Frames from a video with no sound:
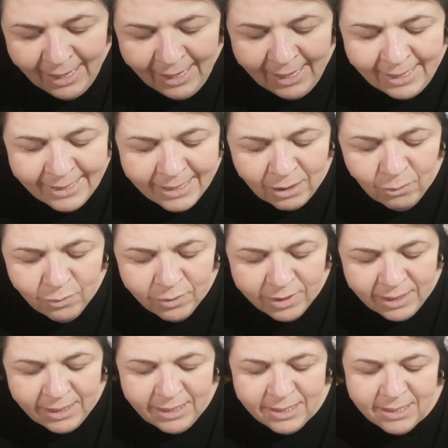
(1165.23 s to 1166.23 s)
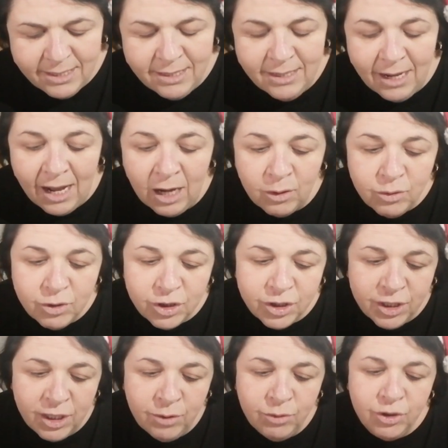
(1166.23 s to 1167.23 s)
Então disse aos
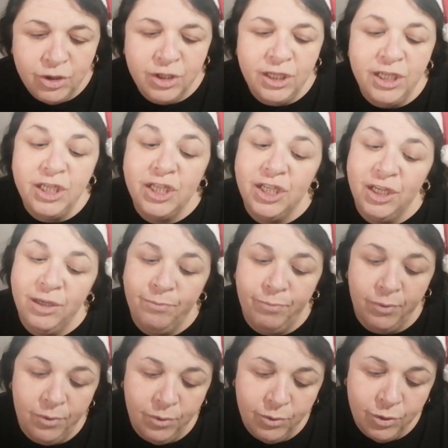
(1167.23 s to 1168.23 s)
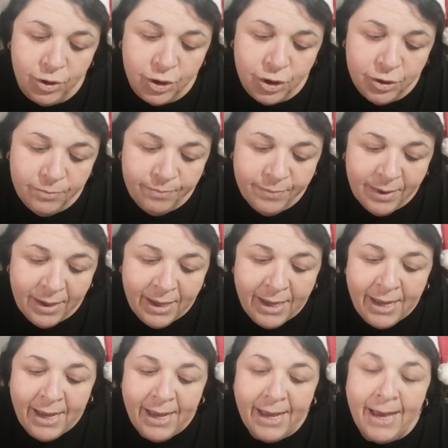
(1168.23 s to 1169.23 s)
seus discípulos:
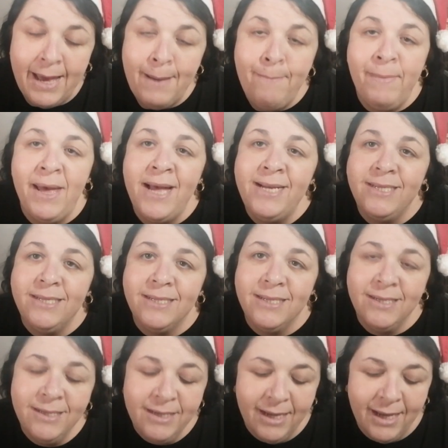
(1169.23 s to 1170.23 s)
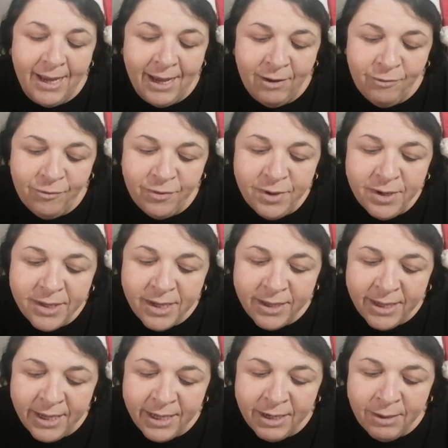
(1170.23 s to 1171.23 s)
A messe é
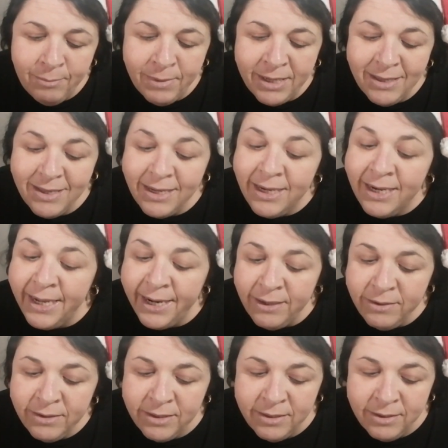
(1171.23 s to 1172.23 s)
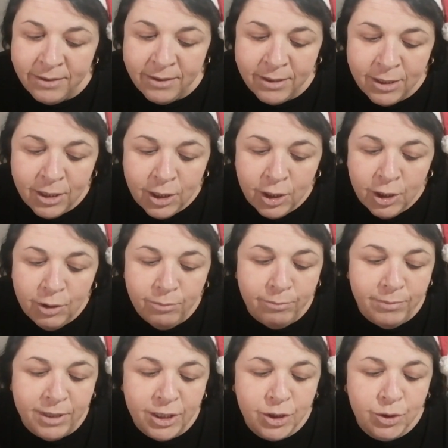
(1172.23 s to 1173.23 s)
verdadeiramente grande,
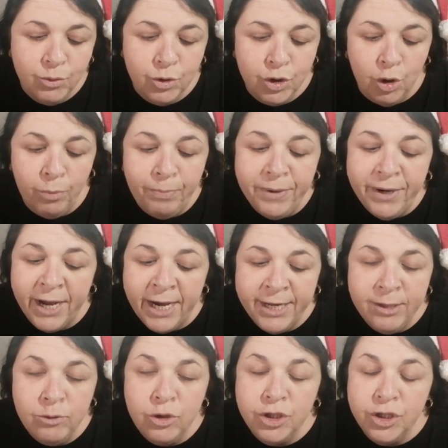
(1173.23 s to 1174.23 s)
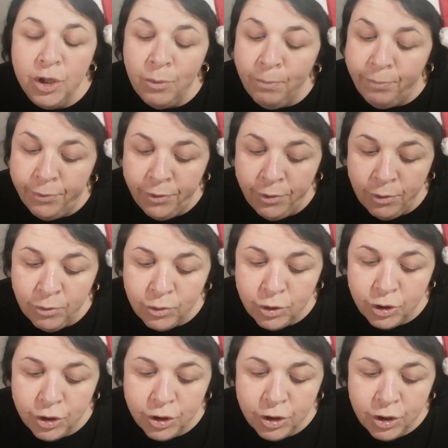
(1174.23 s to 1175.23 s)
mas os operários são
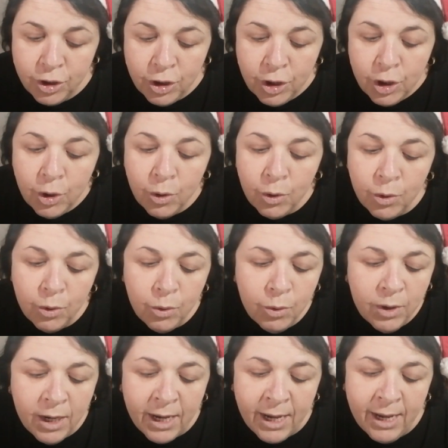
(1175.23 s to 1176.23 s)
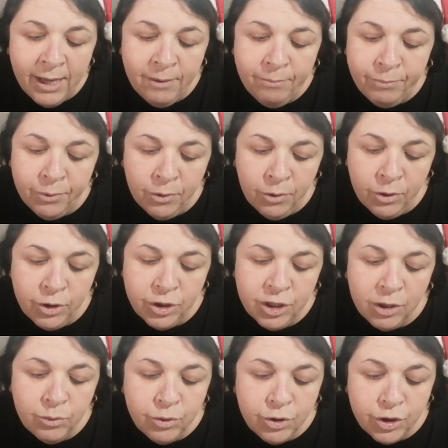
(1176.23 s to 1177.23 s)
poucos. Rogai, pois,
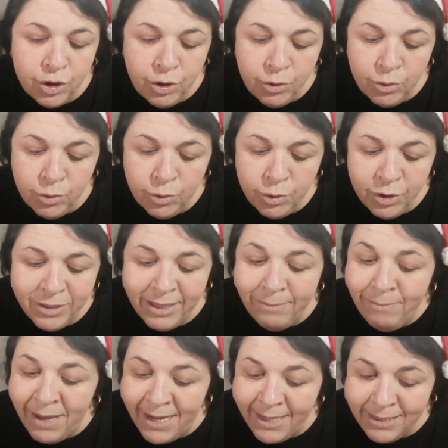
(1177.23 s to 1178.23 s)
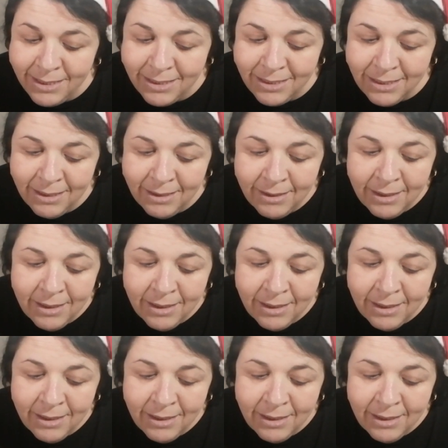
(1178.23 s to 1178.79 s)
ao Senhor da messe,